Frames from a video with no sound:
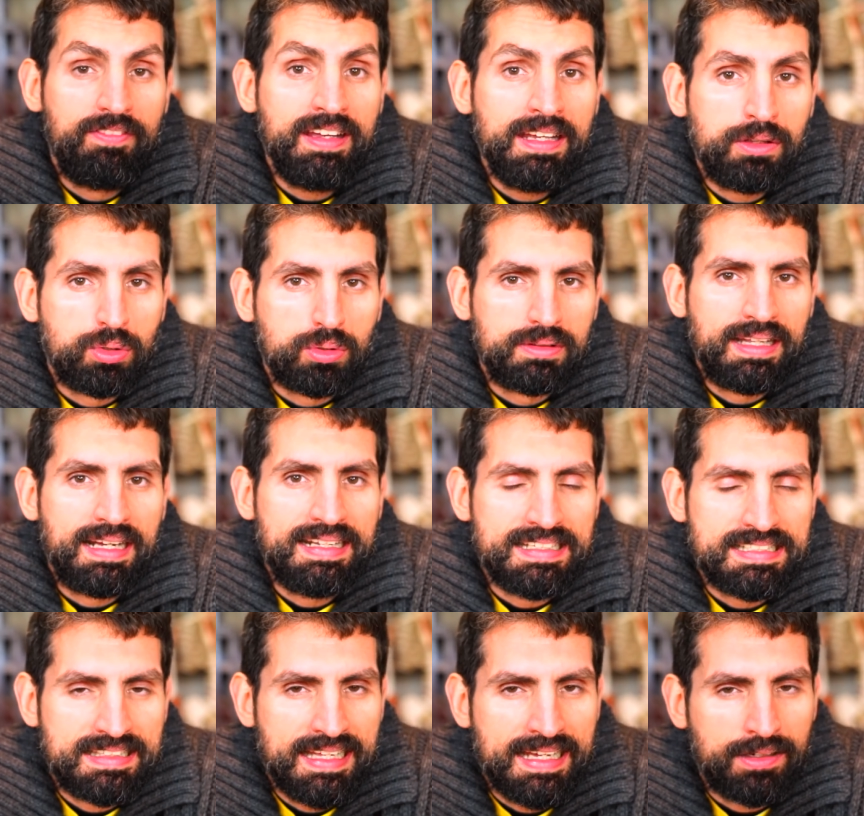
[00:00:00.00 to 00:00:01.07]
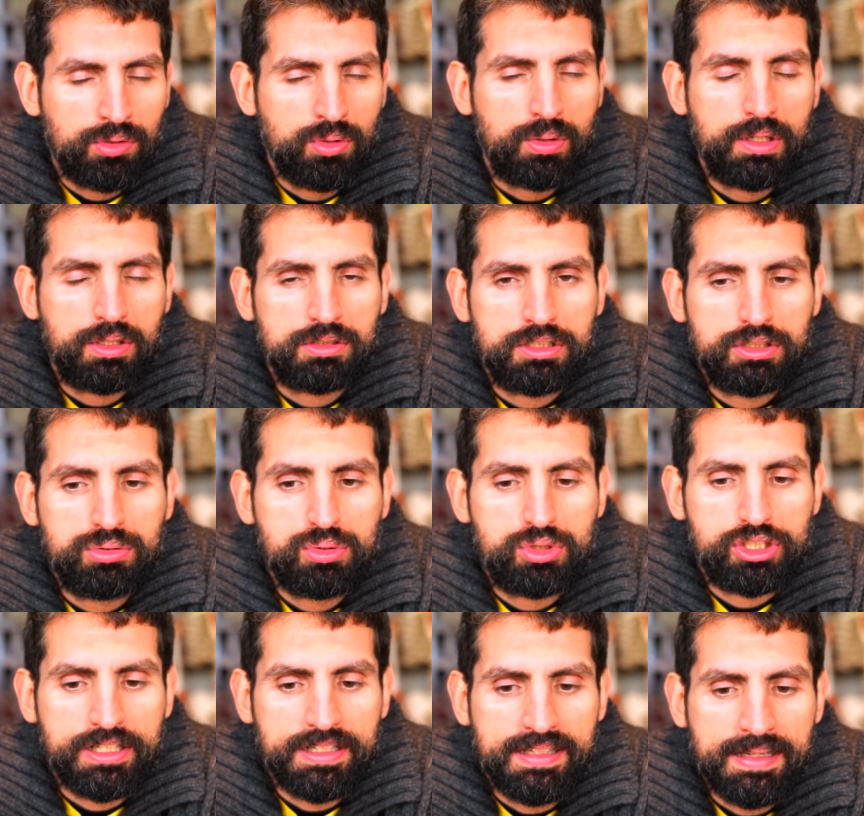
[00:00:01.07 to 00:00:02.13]
vedo dall'esterno che cosa
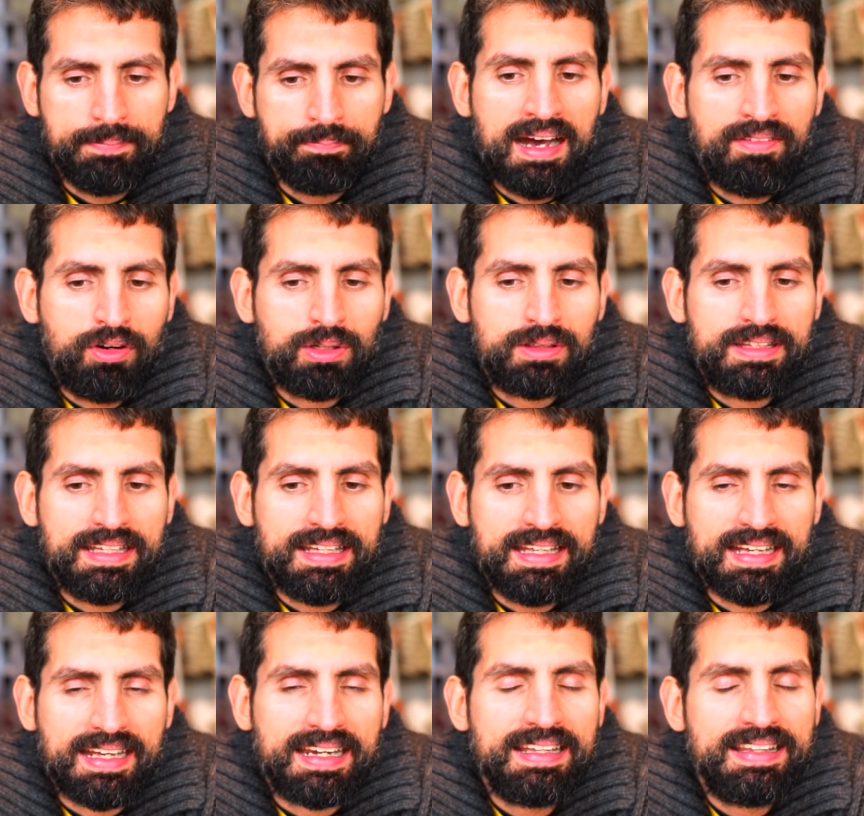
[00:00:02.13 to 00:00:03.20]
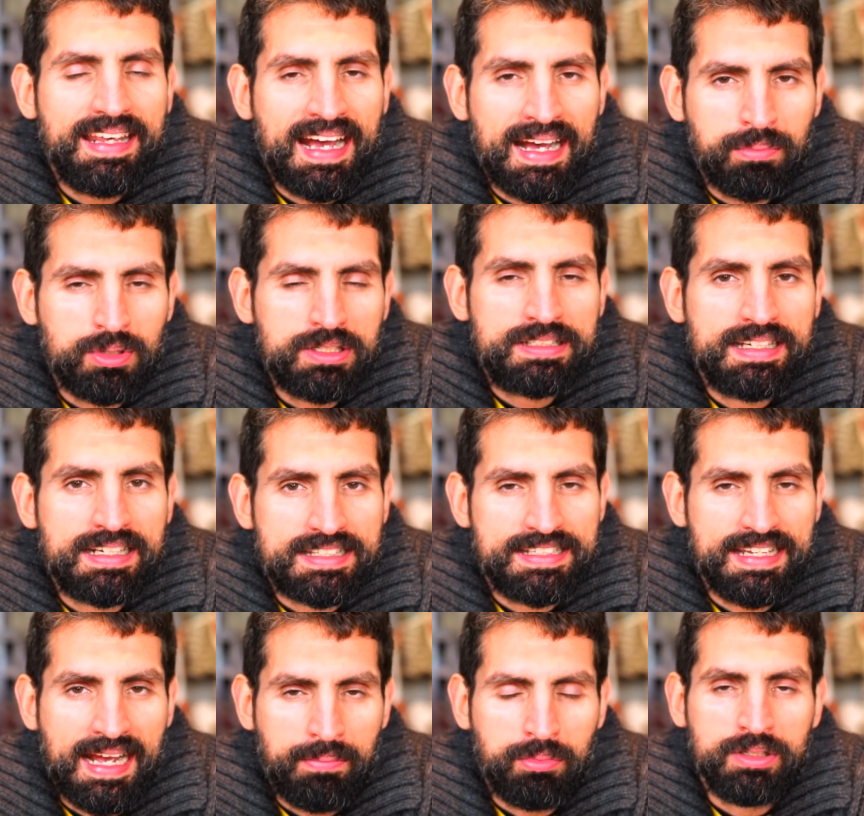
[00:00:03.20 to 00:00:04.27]
succede, a volte ridiamo e
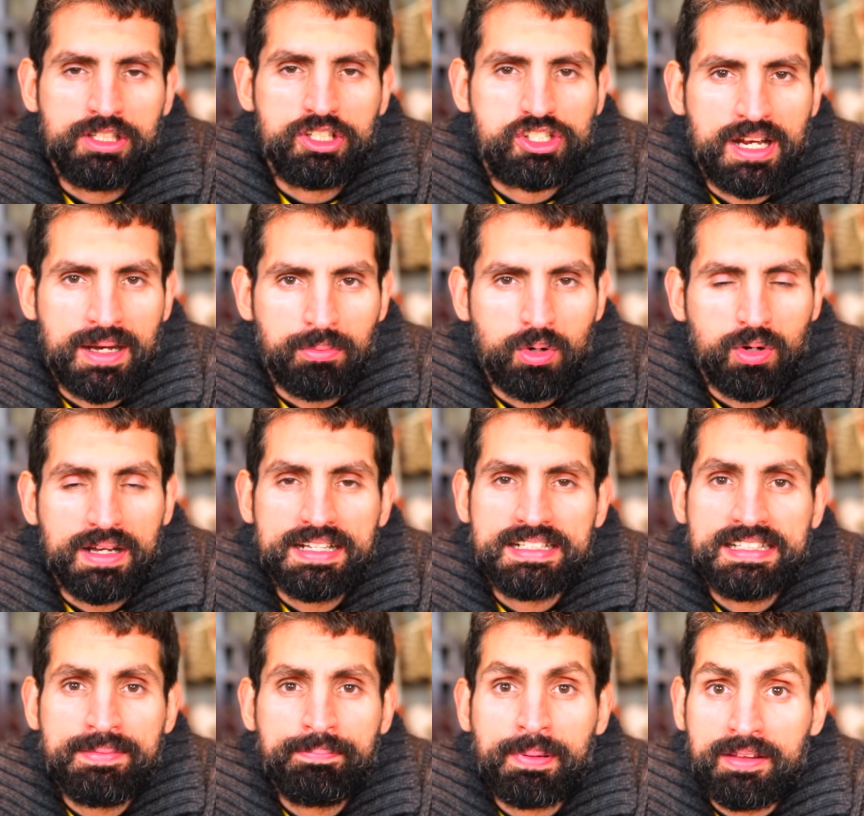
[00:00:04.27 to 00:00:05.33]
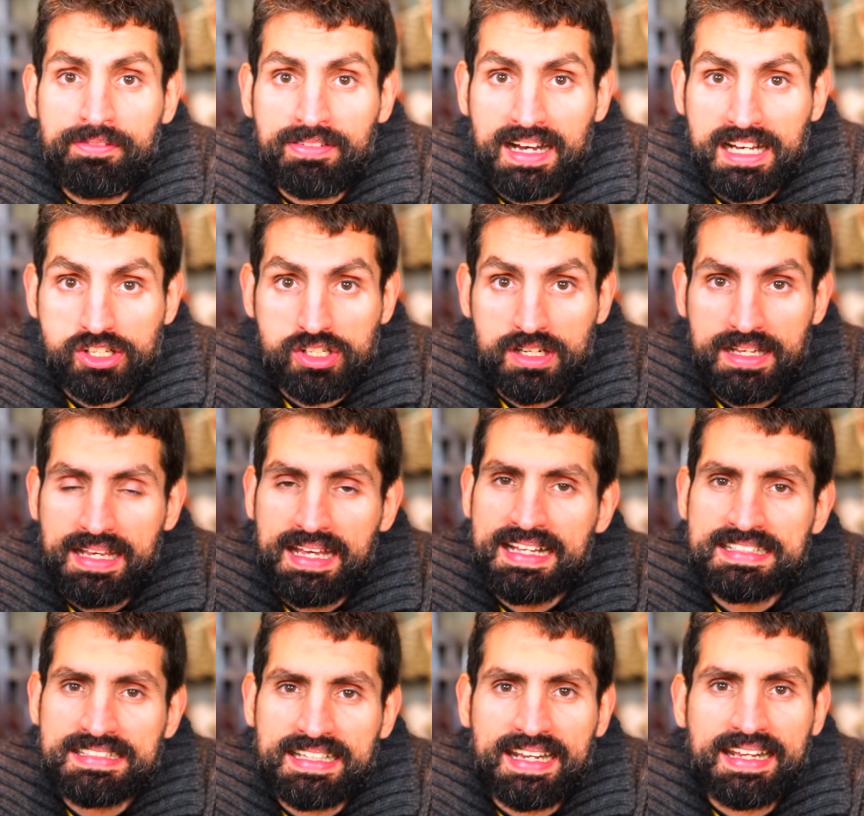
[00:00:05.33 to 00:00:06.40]
scherziamo e diciamo è sempre facile
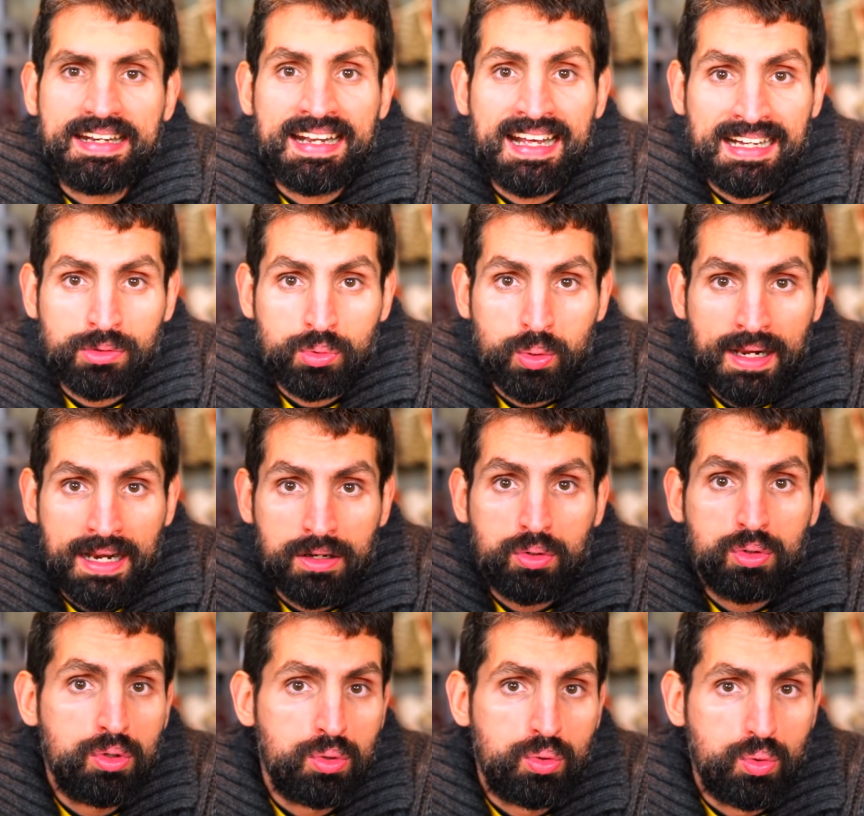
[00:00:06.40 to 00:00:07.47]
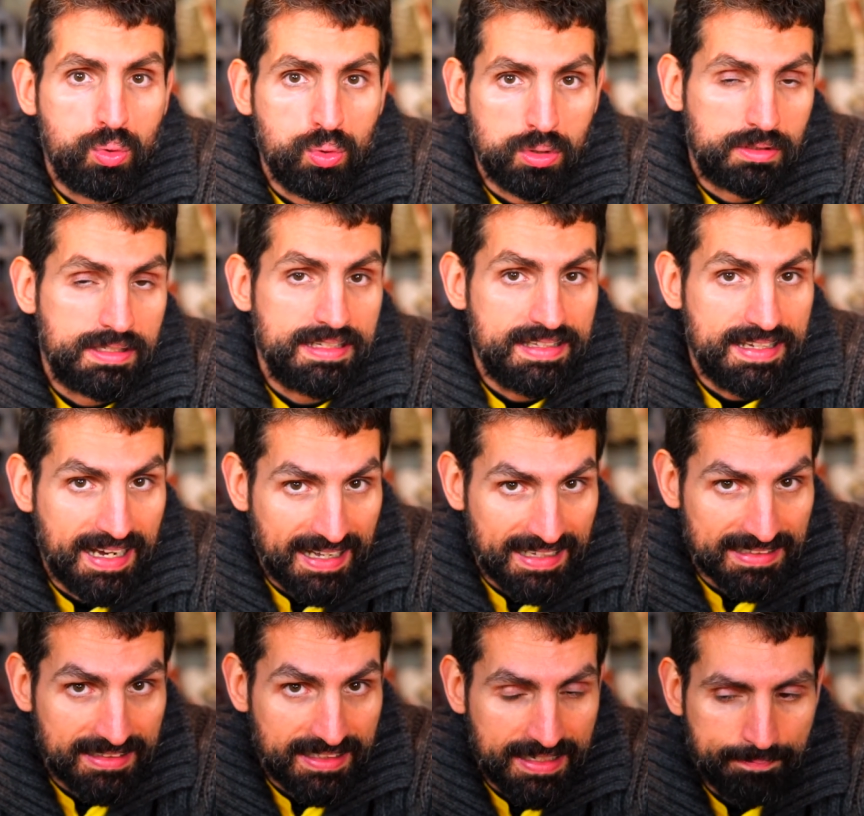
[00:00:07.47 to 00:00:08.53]
essere natural col culo degli
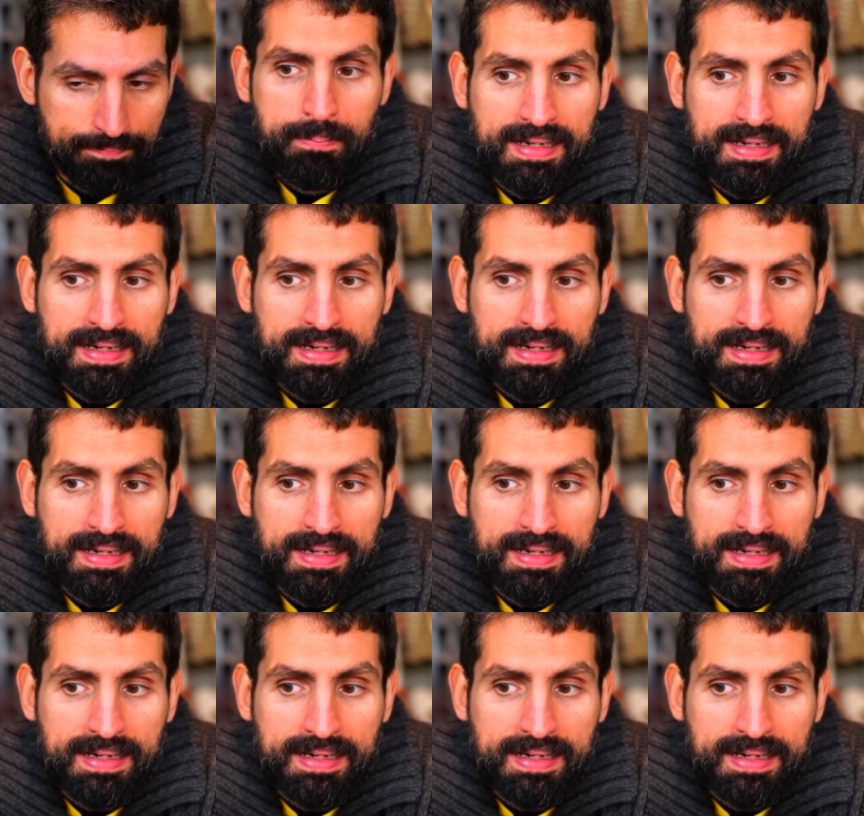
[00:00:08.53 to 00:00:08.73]
altri,